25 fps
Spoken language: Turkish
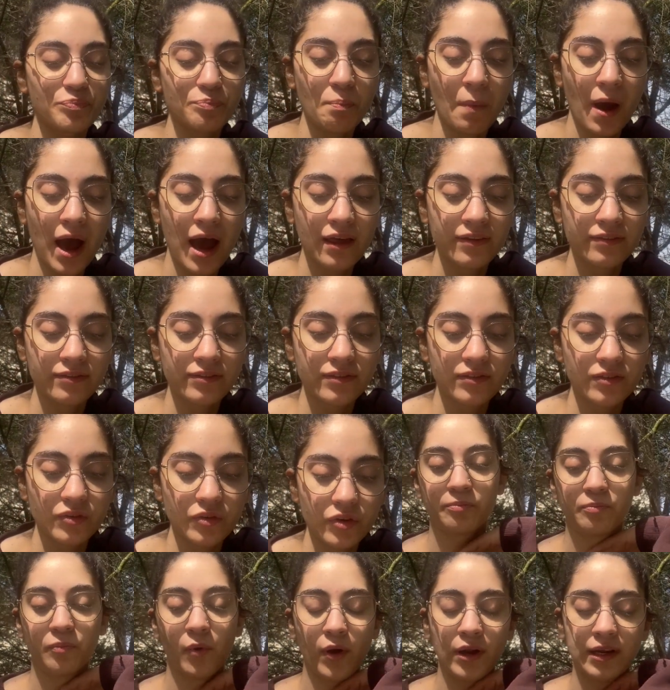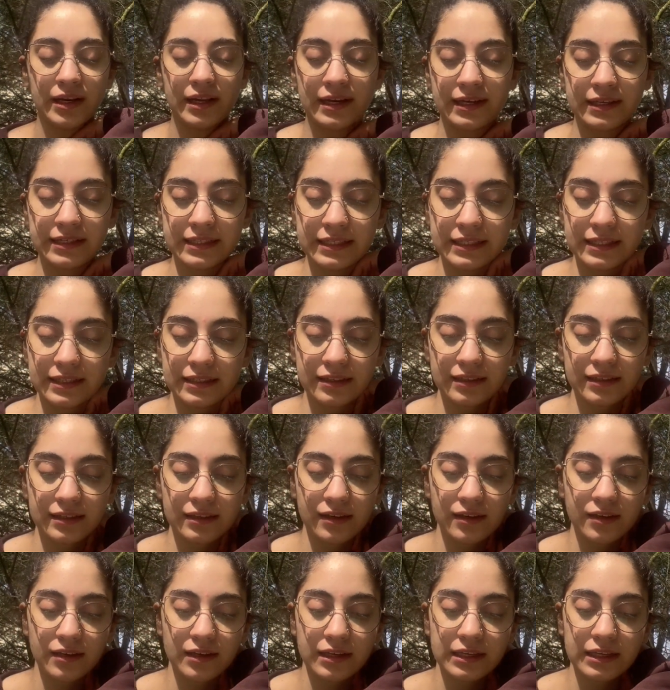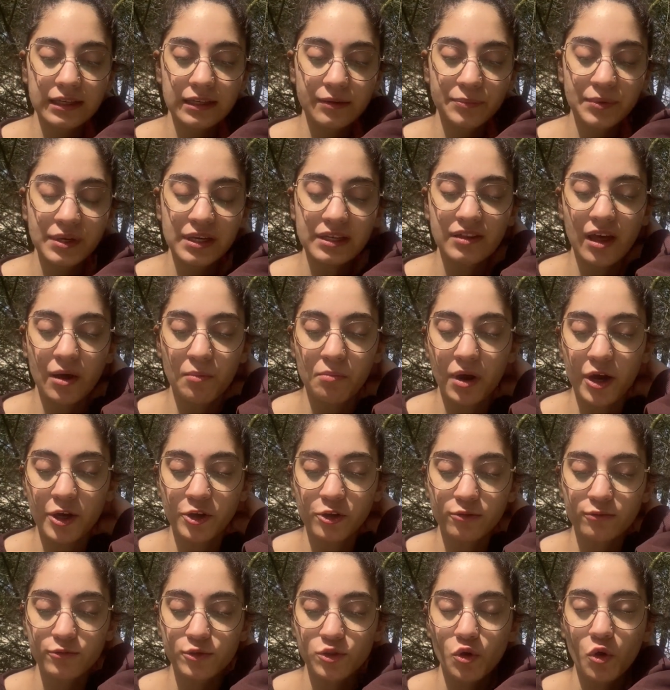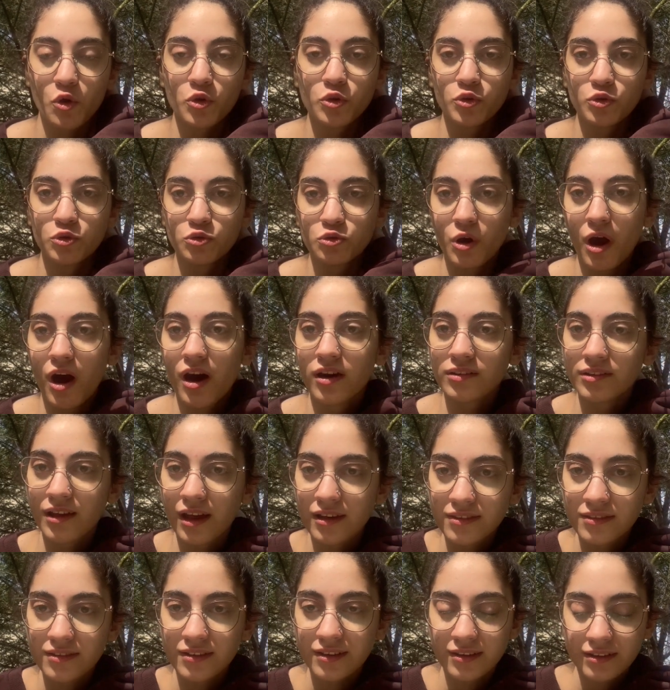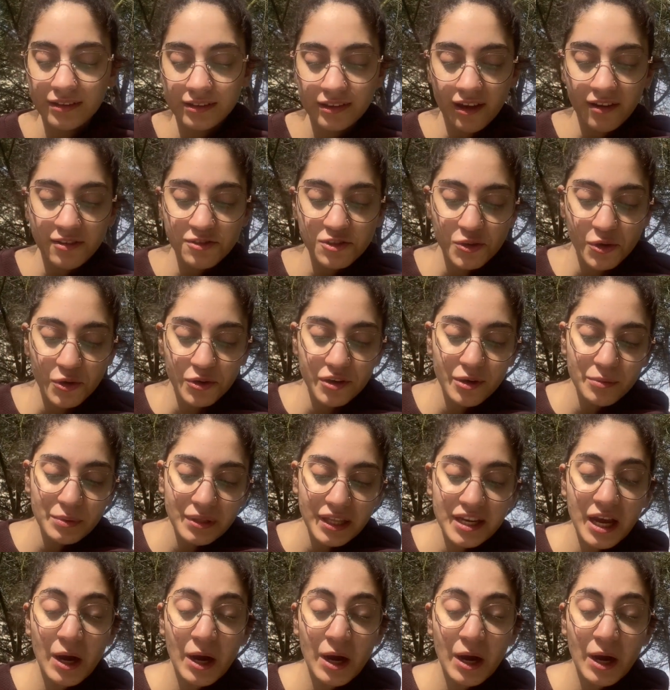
Ben böyle Vida mahkumun son gününü anlattıktan sonra bir de